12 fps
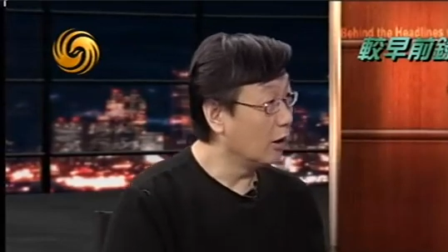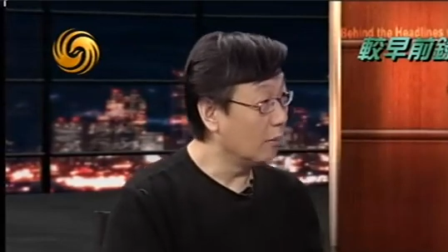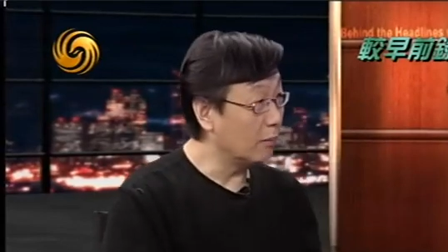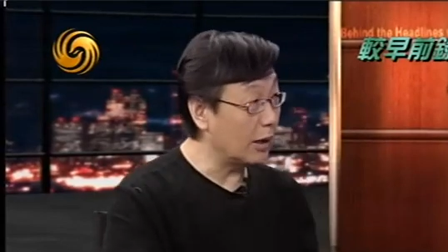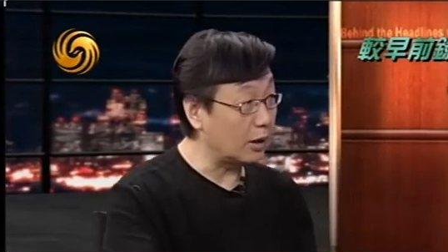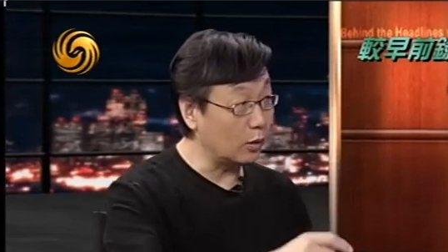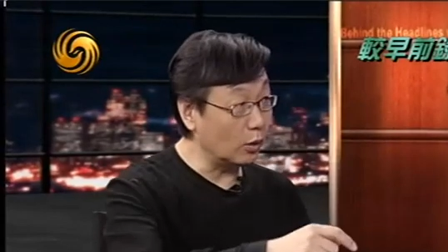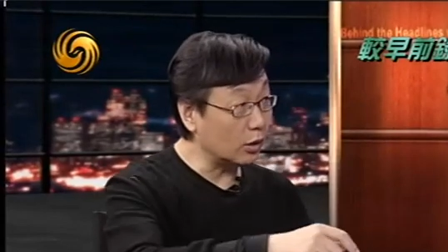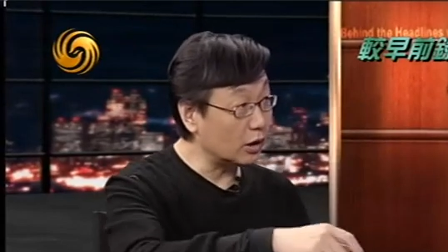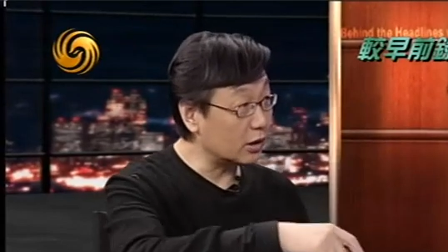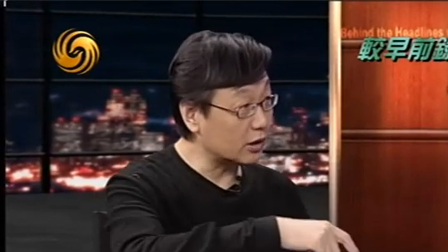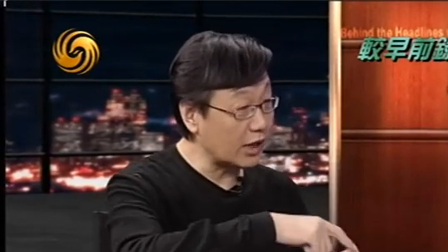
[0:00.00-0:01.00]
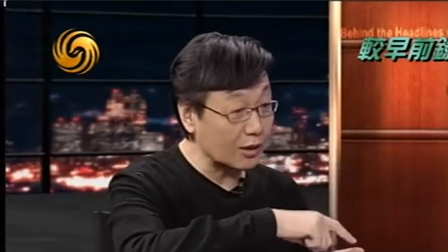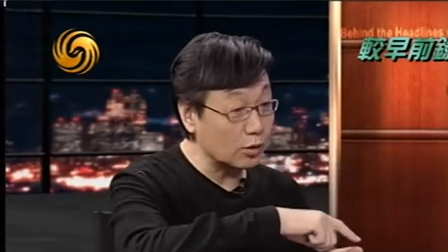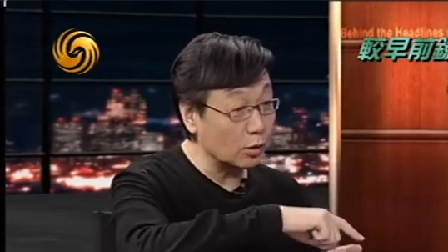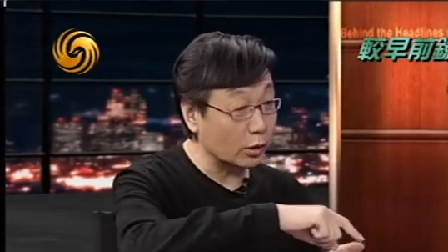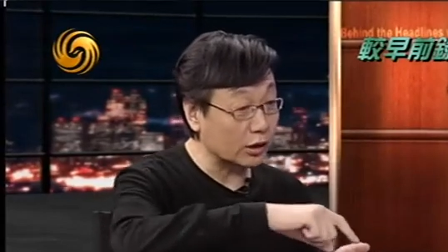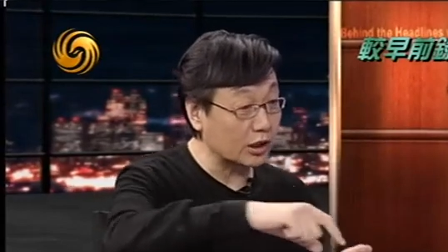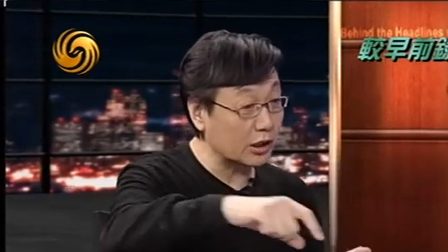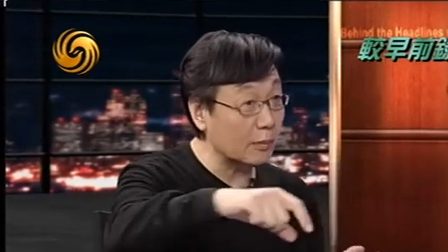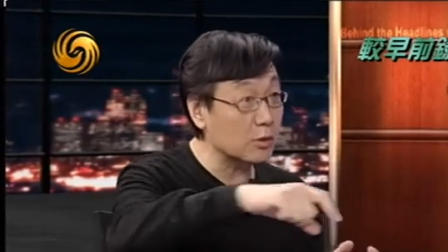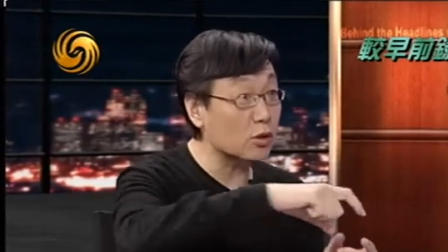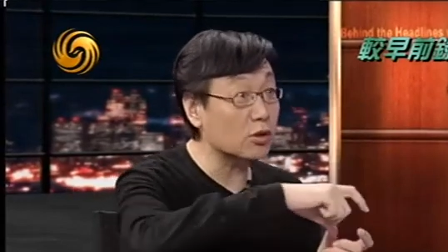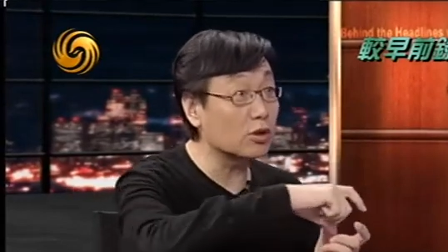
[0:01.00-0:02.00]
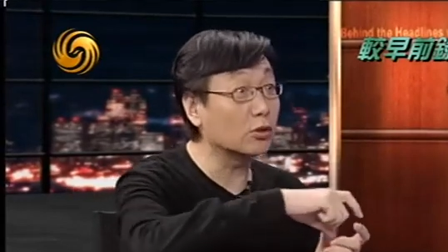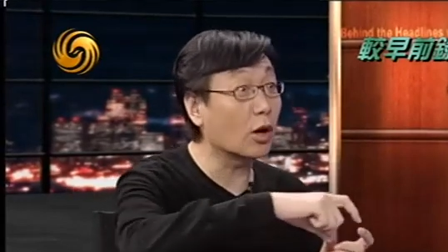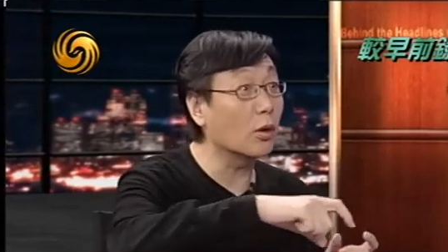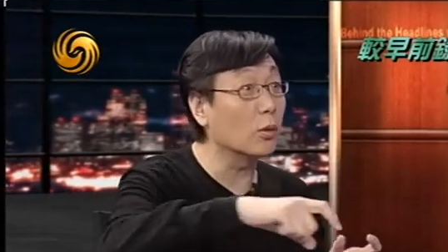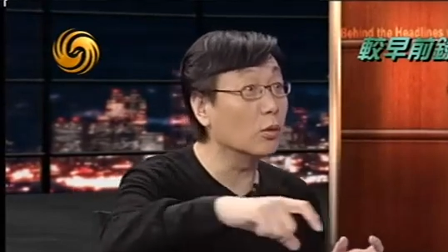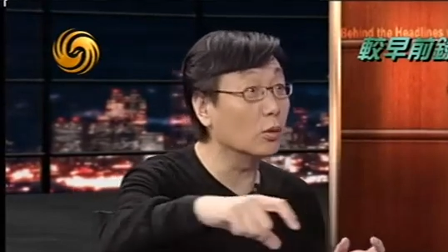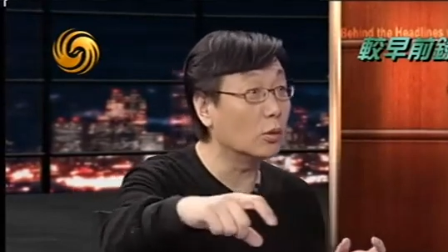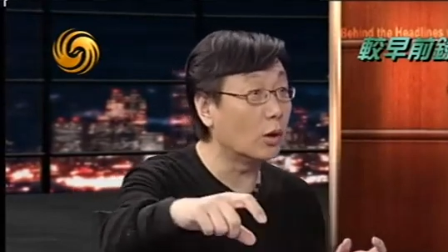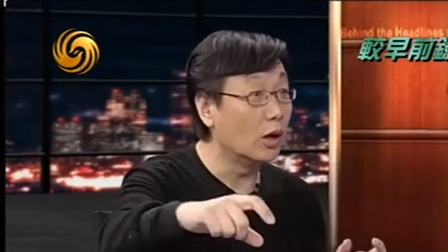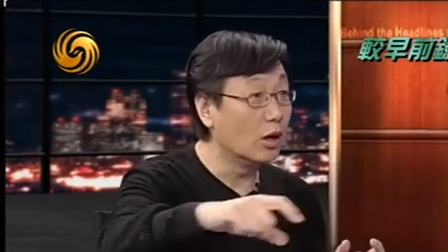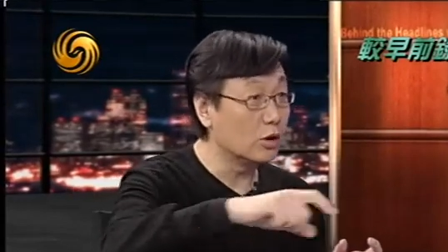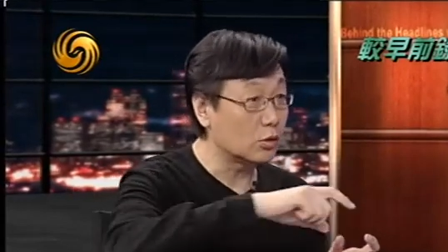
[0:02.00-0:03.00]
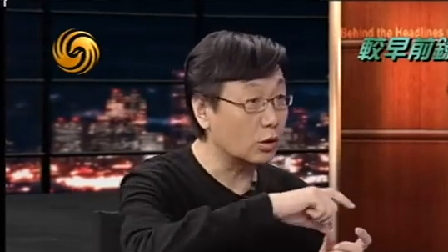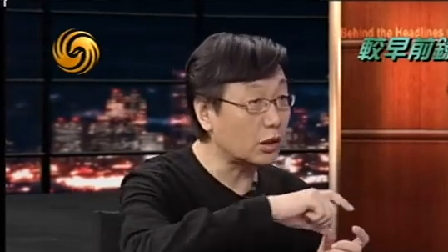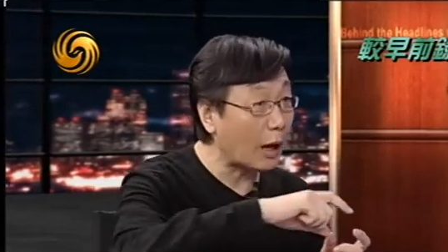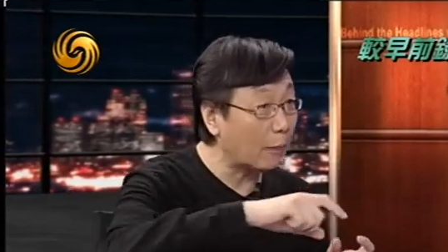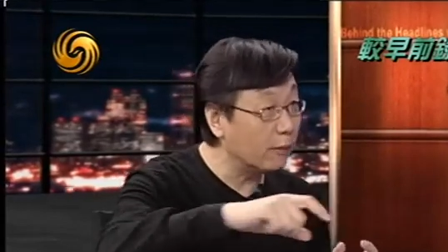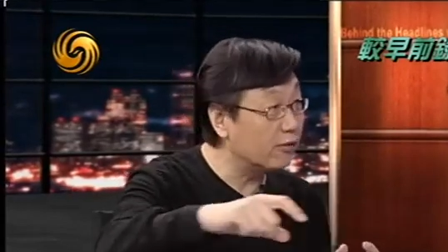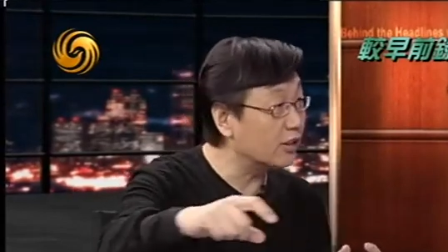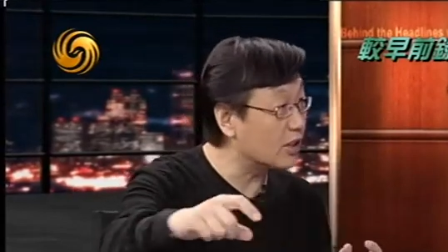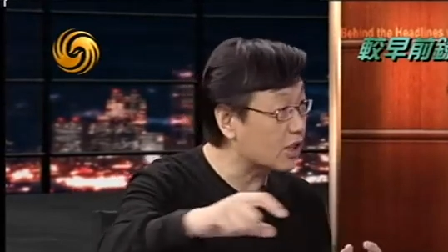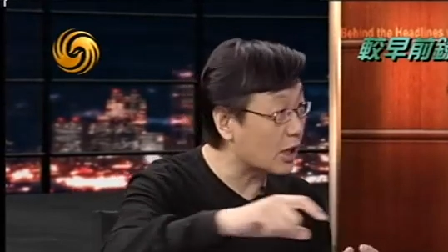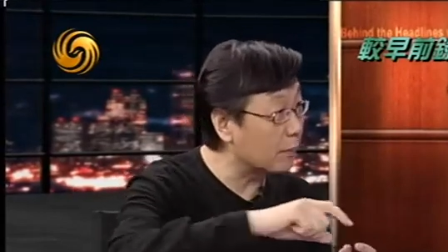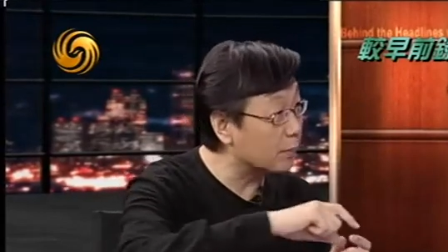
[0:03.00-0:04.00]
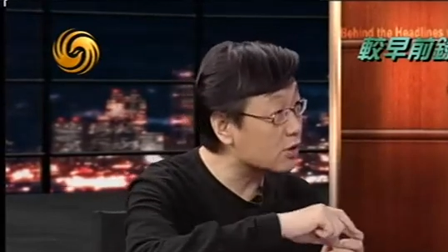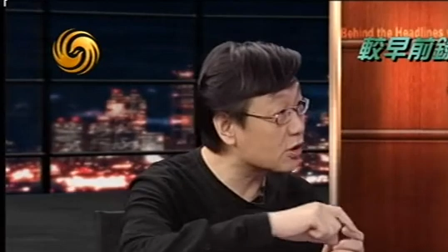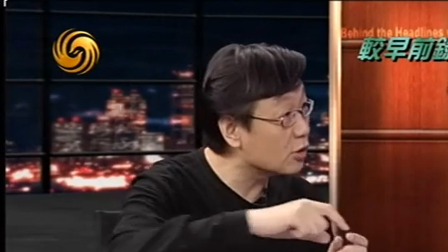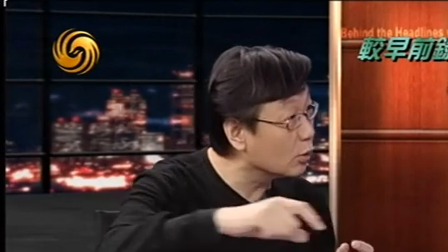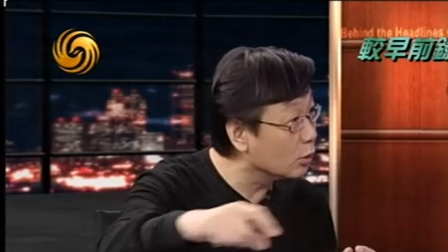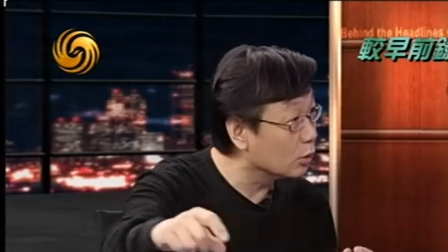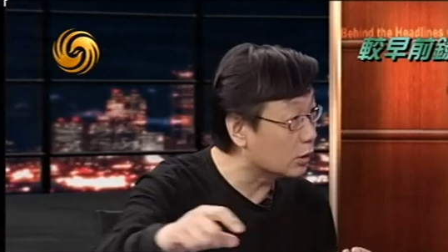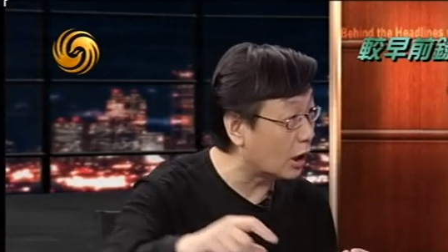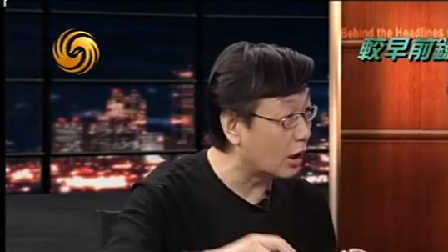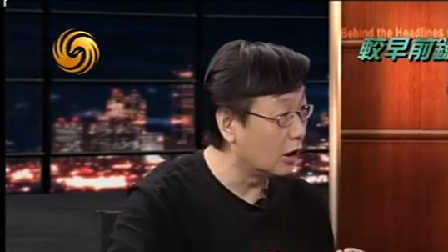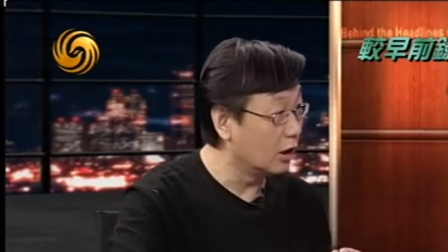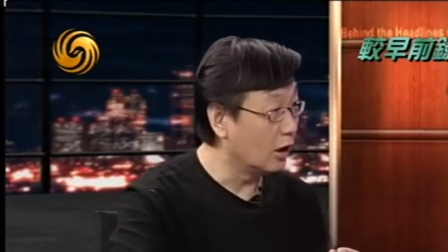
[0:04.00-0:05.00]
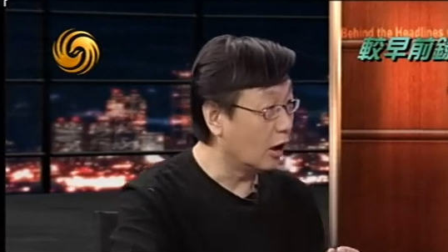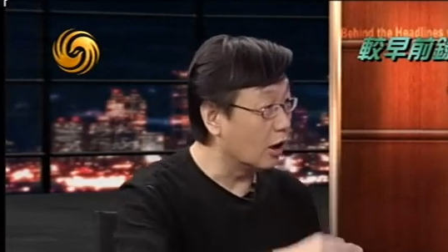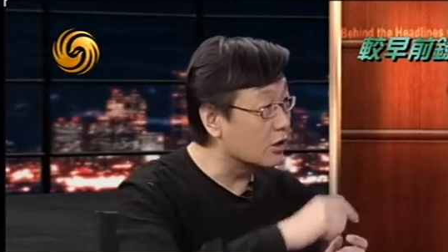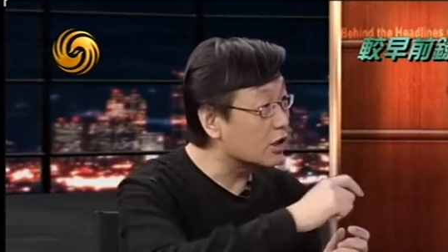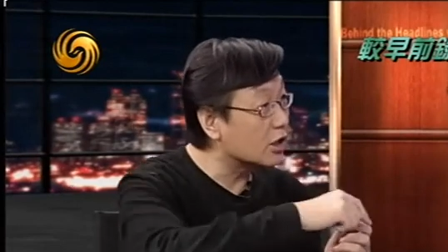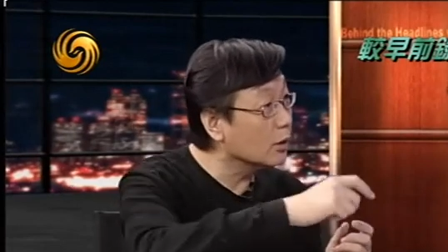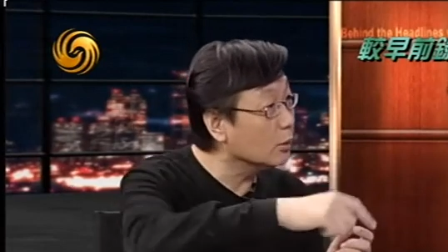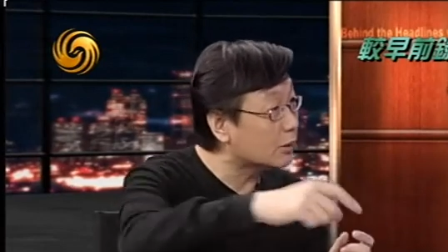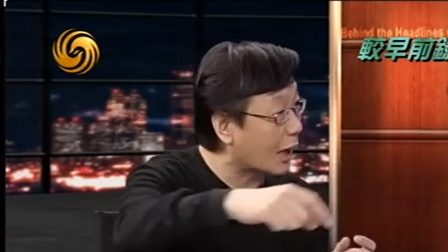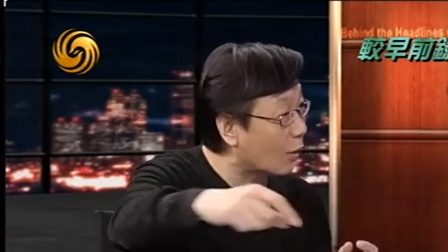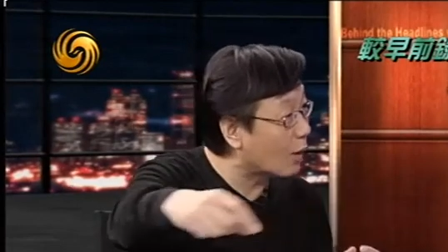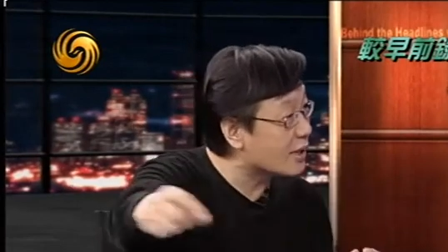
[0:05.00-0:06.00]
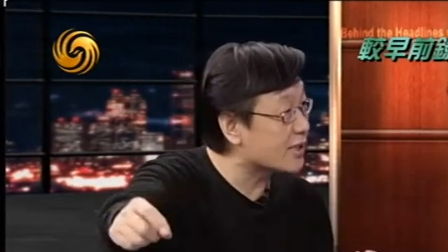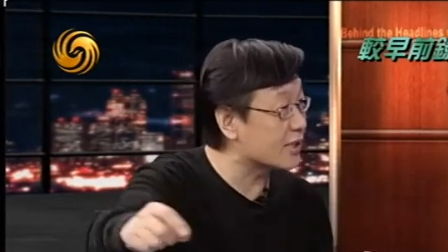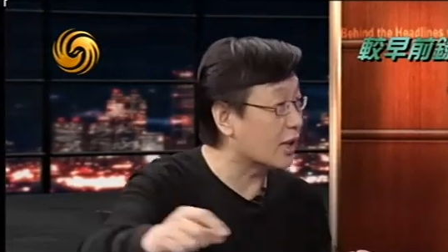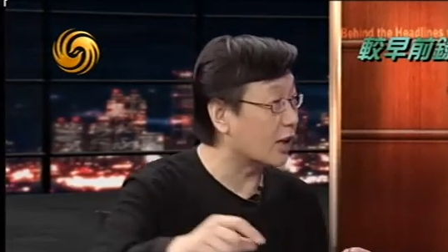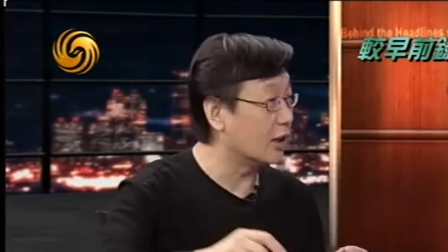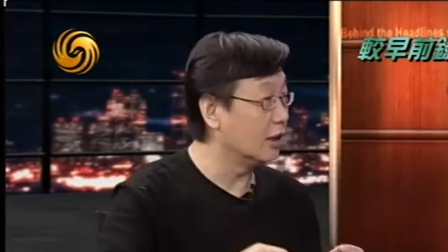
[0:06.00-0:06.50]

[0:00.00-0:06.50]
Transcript: 美国的加州，我听他们说修条公路，绝大部分的钱不是修路的。而是一路打官司的。